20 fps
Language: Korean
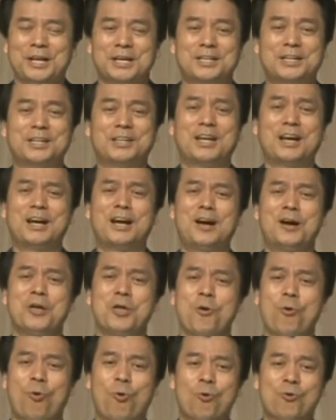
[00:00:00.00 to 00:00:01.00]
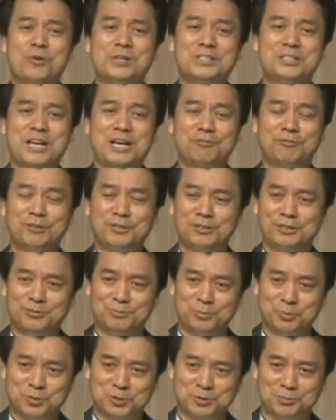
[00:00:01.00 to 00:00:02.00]
그러다가 공을 차고
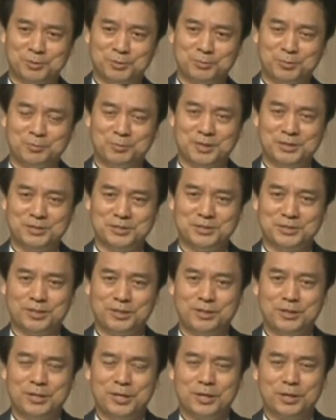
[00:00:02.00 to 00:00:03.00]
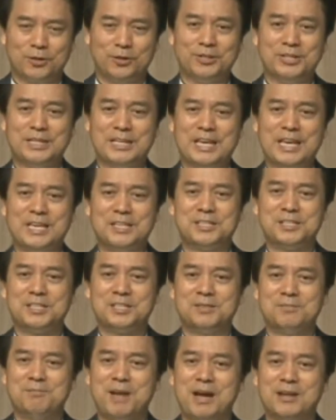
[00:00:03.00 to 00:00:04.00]
있는 모습을 보면서 거기에
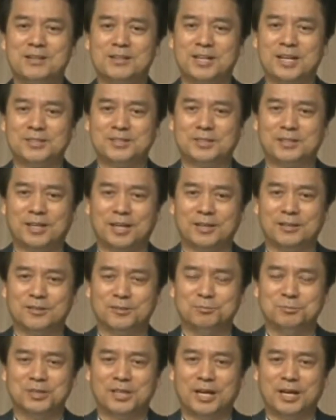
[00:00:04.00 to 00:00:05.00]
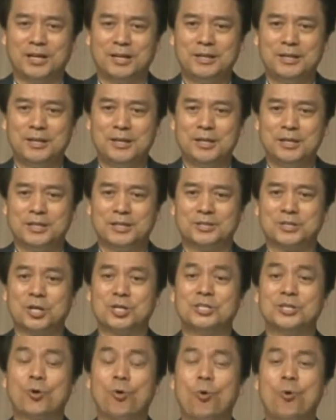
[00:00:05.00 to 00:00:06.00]
희망을 가졌다는 겁니다.
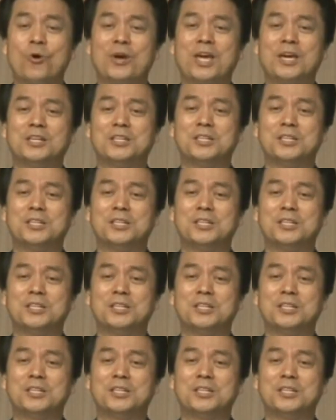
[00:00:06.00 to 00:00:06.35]
그래서 그 공의